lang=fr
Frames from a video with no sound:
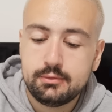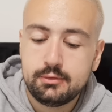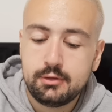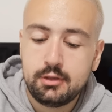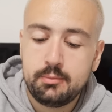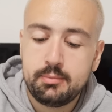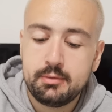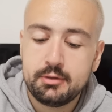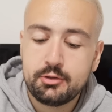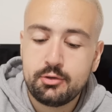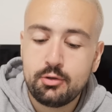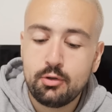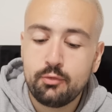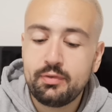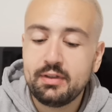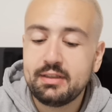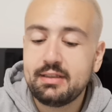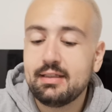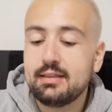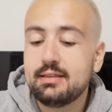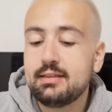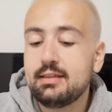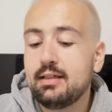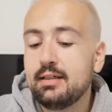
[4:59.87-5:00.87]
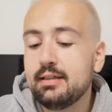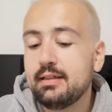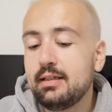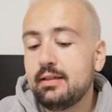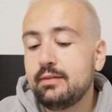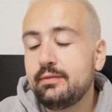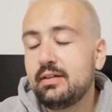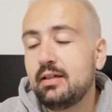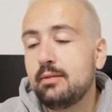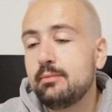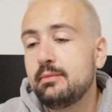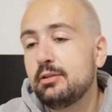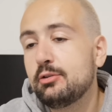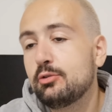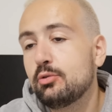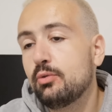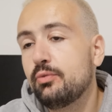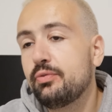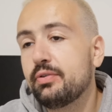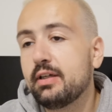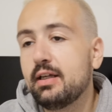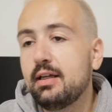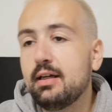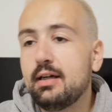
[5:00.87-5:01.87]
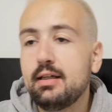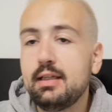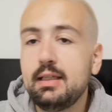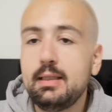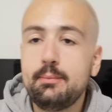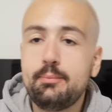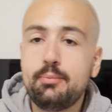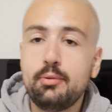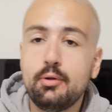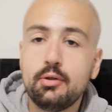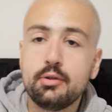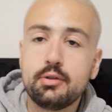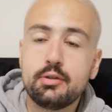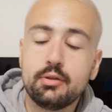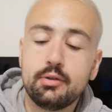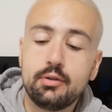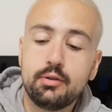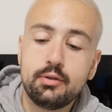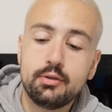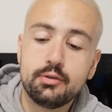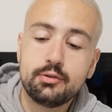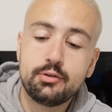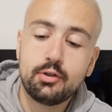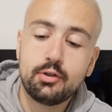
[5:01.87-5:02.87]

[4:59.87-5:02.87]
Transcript: Ouais, parce qu'en fait, hasard, il avait amené son frère à l'époque, euh,